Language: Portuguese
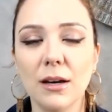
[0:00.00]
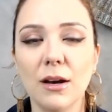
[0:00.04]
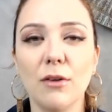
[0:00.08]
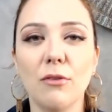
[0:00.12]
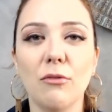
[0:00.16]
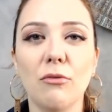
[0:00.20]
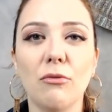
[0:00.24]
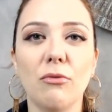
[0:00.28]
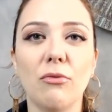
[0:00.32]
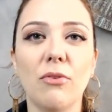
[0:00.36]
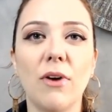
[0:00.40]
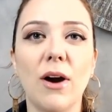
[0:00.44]

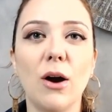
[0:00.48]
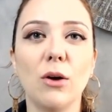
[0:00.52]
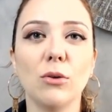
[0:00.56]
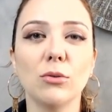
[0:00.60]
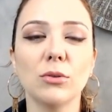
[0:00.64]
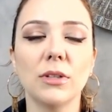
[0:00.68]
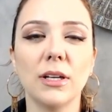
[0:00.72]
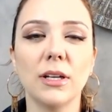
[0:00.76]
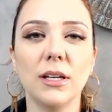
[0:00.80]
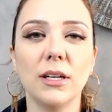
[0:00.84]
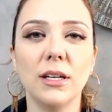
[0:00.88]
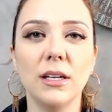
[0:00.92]

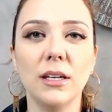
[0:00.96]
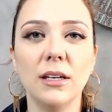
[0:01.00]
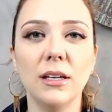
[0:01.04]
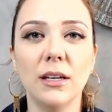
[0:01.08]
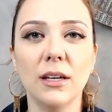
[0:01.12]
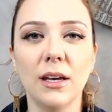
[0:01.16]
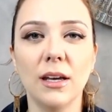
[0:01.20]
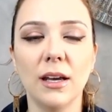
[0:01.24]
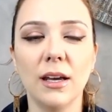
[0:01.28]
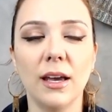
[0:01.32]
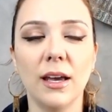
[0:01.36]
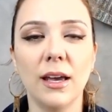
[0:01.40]
falta e
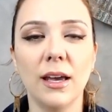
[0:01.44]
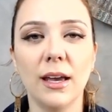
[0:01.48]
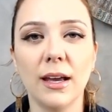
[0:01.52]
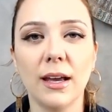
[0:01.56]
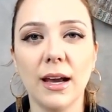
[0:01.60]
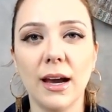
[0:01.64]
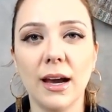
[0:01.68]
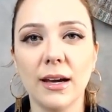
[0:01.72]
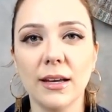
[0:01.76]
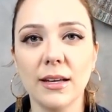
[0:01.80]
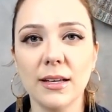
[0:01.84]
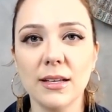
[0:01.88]
é,
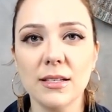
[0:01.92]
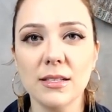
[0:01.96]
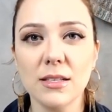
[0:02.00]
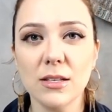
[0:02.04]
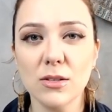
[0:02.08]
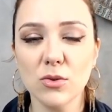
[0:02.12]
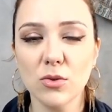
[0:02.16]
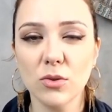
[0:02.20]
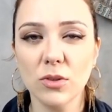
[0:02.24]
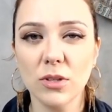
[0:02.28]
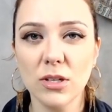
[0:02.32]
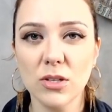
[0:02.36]

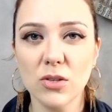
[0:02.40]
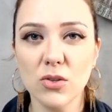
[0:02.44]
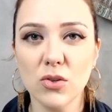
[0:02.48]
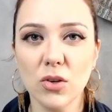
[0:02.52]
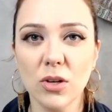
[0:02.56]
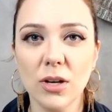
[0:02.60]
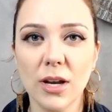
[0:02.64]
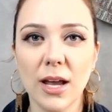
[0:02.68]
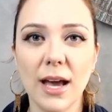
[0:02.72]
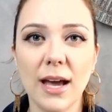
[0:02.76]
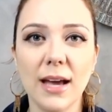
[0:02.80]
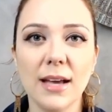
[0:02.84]
carências
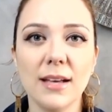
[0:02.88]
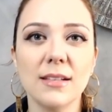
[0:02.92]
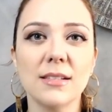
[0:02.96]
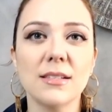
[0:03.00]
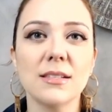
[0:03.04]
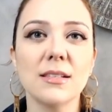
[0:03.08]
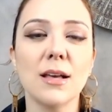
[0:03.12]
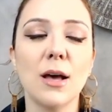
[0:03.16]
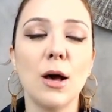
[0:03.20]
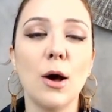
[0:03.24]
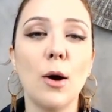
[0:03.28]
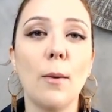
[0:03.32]

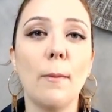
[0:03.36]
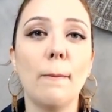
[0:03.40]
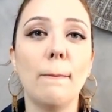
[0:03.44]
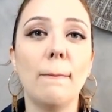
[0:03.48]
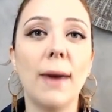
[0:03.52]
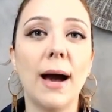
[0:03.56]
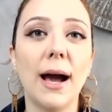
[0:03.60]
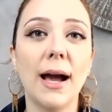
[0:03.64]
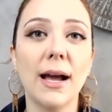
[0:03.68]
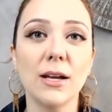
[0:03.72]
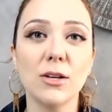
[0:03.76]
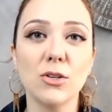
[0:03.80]
nutricionais,
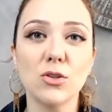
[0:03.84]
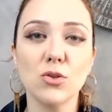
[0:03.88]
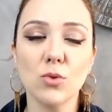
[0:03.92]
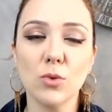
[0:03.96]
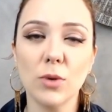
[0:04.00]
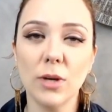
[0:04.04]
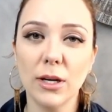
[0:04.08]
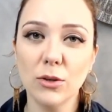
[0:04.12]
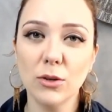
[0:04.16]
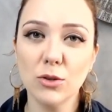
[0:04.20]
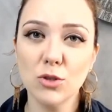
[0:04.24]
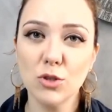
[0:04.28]
baixo
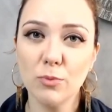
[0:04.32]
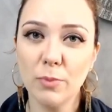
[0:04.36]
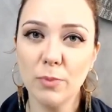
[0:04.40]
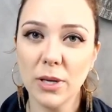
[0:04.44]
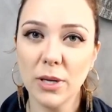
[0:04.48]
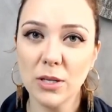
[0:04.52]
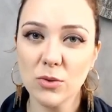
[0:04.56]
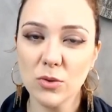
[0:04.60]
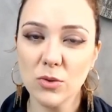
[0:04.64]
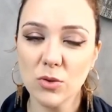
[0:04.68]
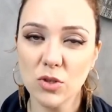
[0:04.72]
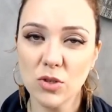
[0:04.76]
ganho de
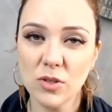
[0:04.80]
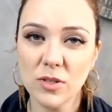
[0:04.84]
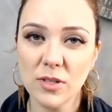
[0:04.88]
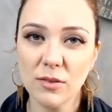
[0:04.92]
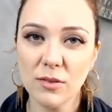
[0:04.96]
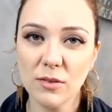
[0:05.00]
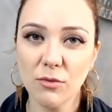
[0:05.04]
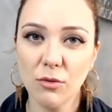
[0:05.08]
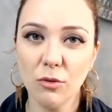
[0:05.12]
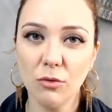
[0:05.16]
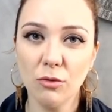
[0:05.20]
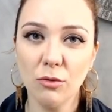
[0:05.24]
peso e
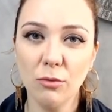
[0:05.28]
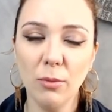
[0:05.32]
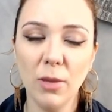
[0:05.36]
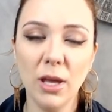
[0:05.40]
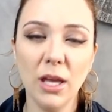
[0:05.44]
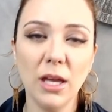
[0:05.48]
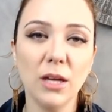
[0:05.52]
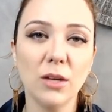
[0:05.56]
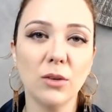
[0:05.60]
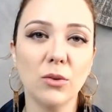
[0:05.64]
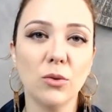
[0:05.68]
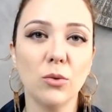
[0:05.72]

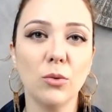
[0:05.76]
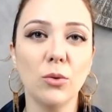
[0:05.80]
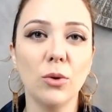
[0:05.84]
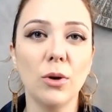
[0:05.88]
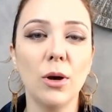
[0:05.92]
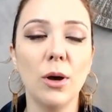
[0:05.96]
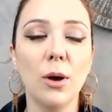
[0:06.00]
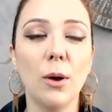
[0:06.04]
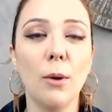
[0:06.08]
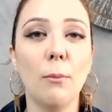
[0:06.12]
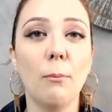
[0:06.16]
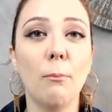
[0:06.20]
desenvolvimento,
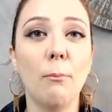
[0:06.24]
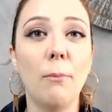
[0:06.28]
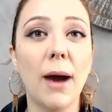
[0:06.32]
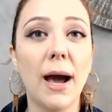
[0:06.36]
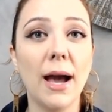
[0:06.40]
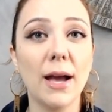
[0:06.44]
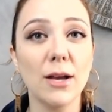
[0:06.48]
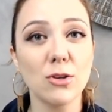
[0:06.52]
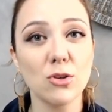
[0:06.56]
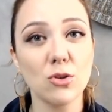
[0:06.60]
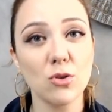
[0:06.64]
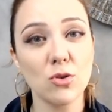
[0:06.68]

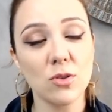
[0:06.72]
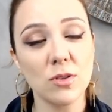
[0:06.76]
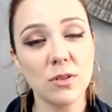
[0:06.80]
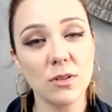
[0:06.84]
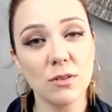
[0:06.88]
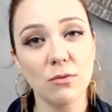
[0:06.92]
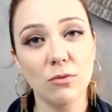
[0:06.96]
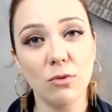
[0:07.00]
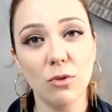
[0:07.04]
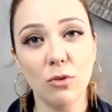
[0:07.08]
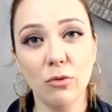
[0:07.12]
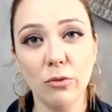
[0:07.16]
baixo
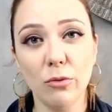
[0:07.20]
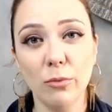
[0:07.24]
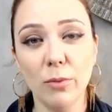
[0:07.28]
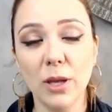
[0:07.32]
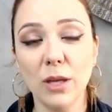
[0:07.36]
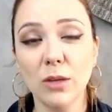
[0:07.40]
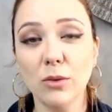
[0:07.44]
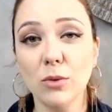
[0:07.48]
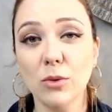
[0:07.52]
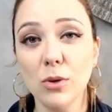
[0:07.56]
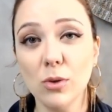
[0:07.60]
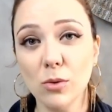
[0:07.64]

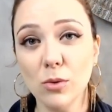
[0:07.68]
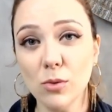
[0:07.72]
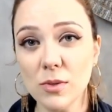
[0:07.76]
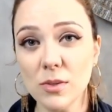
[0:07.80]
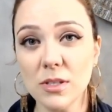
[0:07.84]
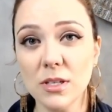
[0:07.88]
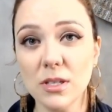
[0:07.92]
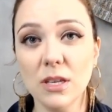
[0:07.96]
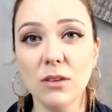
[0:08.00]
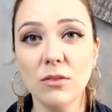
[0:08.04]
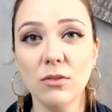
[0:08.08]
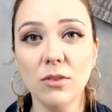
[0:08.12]
desenvolvimento,
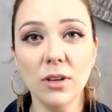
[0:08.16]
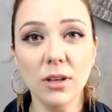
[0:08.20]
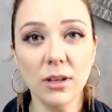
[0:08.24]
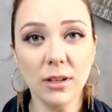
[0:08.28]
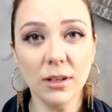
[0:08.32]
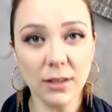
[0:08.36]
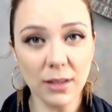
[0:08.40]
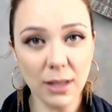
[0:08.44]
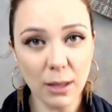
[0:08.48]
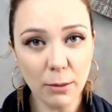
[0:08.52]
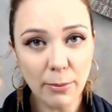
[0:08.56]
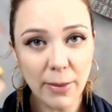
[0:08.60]
inclusive
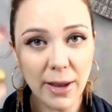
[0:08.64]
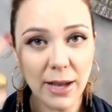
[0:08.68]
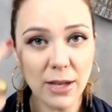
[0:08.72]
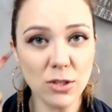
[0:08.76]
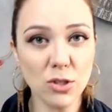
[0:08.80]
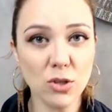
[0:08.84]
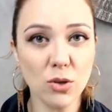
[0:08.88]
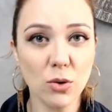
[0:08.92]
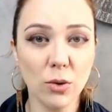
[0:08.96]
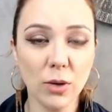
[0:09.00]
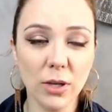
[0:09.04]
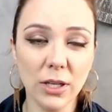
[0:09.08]
na
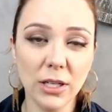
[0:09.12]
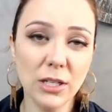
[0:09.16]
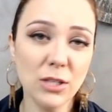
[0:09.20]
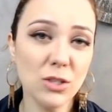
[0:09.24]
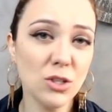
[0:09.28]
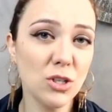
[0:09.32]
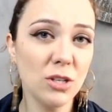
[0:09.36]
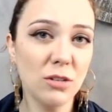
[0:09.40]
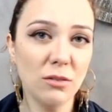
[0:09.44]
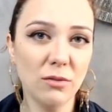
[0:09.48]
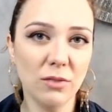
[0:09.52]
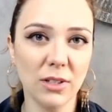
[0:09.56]
parte
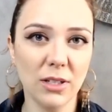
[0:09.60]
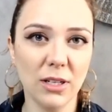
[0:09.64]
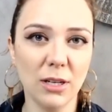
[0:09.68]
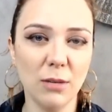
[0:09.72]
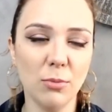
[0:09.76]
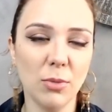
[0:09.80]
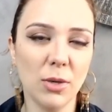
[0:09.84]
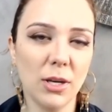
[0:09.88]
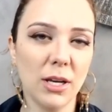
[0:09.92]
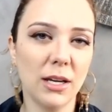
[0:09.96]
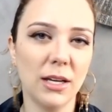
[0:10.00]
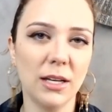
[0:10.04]
cognitiva, né?
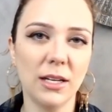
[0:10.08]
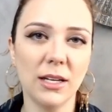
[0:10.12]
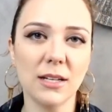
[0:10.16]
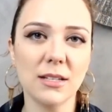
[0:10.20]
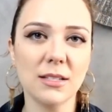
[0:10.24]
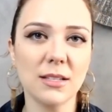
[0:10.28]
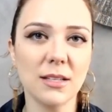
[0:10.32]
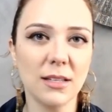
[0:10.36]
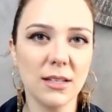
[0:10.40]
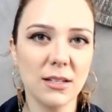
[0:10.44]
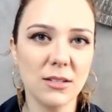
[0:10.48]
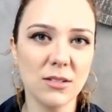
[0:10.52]
Porque a
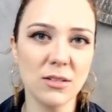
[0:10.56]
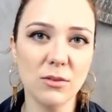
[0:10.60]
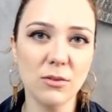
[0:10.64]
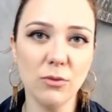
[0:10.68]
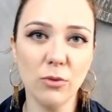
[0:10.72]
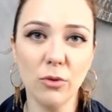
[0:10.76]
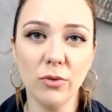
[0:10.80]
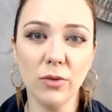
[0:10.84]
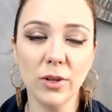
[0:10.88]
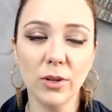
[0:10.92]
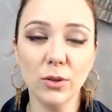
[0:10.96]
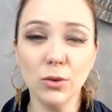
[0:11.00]
criança está
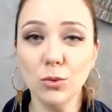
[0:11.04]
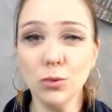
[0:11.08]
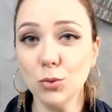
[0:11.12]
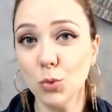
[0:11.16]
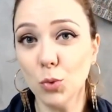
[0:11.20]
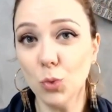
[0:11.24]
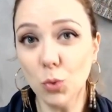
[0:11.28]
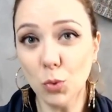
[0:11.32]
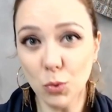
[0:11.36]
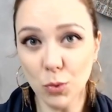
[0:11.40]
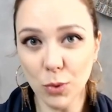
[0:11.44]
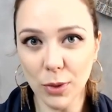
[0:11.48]
desenvolvendo
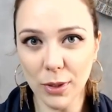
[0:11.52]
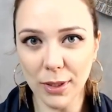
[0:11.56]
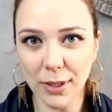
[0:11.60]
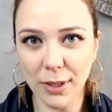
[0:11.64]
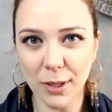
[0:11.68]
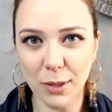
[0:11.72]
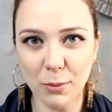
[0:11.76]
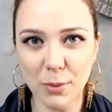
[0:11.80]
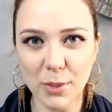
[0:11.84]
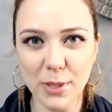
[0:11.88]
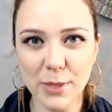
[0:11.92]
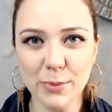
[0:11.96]
tudo ali
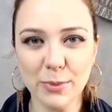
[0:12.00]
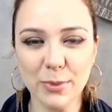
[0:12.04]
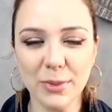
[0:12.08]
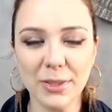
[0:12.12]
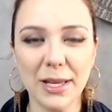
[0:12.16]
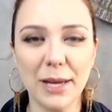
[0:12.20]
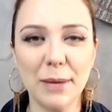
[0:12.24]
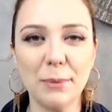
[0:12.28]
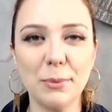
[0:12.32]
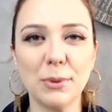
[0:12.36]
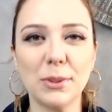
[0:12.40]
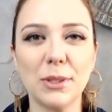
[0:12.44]
ao mesmo
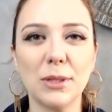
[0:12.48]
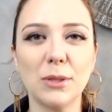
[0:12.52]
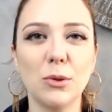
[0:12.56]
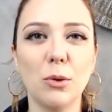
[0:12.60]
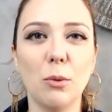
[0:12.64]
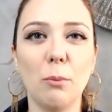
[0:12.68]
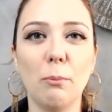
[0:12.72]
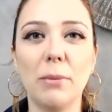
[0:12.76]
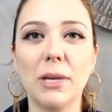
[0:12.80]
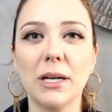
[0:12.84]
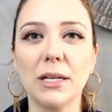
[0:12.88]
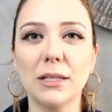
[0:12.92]
tempo, está
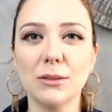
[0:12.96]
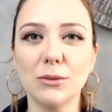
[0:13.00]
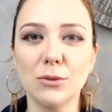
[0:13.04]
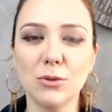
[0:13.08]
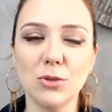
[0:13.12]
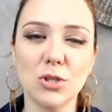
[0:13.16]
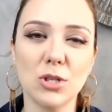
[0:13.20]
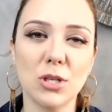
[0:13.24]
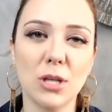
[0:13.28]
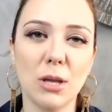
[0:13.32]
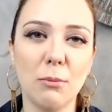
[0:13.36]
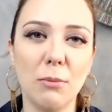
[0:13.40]
dobrando
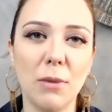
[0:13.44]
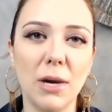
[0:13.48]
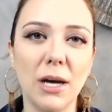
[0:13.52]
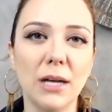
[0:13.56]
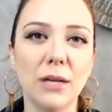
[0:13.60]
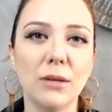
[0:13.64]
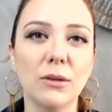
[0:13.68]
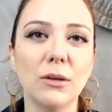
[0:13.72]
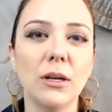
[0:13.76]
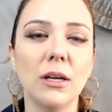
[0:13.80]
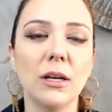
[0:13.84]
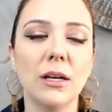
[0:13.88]
de
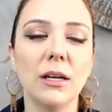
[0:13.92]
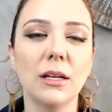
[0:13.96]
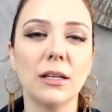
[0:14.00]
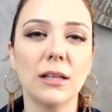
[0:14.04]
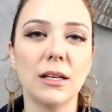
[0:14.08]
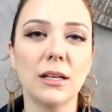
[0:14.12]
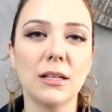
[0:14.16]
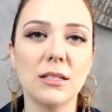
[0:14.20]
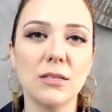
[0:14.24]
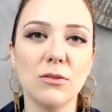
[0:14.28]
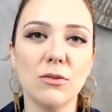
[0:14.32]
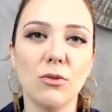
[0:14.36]
tamanho,
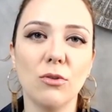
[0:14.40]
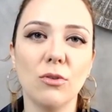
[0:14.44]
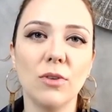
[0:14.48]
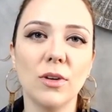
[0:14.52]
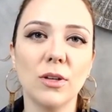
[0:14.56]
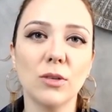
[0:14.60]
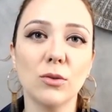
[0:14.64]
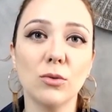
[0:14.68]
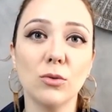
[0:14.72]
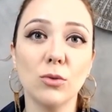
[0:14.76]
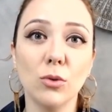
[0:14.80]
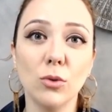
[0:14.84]
está
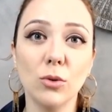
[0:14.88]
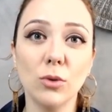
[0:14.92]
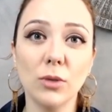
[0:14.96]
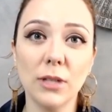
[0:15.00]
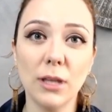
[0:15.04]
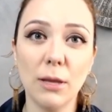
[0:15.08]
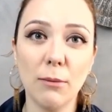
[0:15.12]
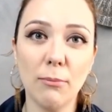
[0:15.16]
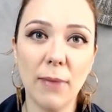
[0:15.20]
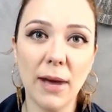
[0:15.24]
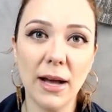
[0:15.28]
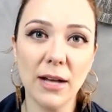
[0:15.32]
desenvolvendo
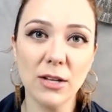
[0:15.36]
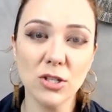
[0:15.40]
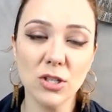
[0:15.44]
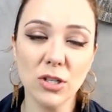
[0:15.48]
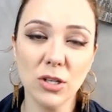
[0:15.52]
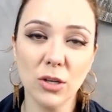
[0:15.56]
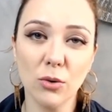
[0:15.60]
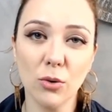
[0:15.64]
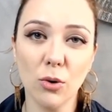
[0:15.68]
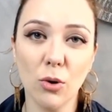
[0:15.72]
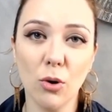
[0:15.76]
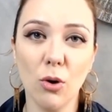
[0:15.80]
toda a parte
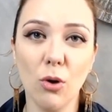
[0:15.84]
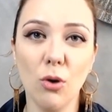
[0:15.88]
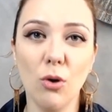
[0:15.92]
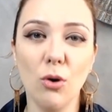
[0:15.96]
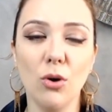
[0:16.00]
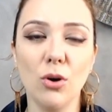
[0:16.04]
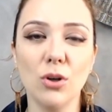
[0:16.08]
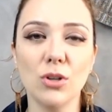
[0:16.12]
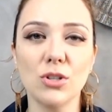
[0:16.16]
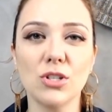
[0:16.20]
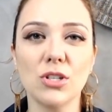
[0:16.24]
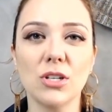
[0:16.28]

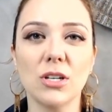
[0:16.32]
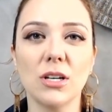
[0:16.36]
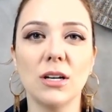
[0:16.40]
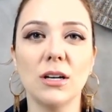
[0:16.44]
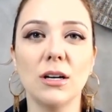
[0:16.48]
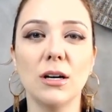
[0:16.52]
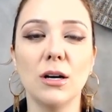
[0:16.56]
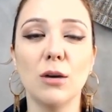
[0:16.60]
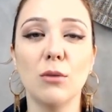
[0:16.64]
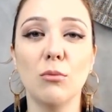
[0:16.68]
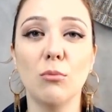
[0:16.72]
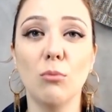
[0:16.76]
neurológica,
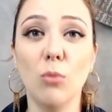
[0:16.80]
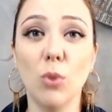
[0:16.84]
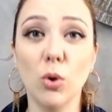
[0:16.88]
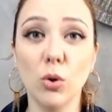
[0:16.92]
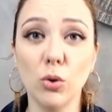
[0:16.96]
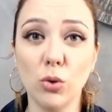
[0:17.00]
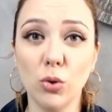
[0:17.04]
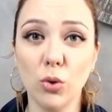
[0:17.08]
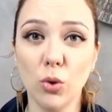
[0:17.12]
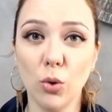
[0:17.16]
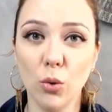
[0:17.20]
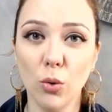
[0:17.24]

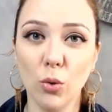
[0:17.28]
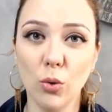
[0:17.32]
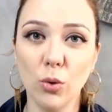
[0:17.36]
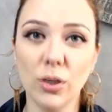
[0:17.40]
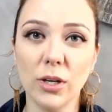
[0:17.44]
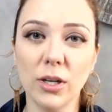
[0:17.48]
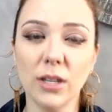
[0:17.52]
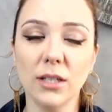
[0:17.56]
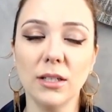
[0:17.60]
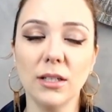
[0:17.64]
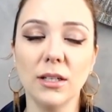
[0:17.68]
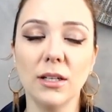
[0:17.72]

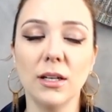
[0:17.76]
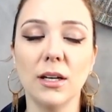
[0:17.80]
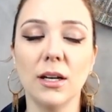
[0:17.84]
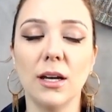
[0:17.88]
motora.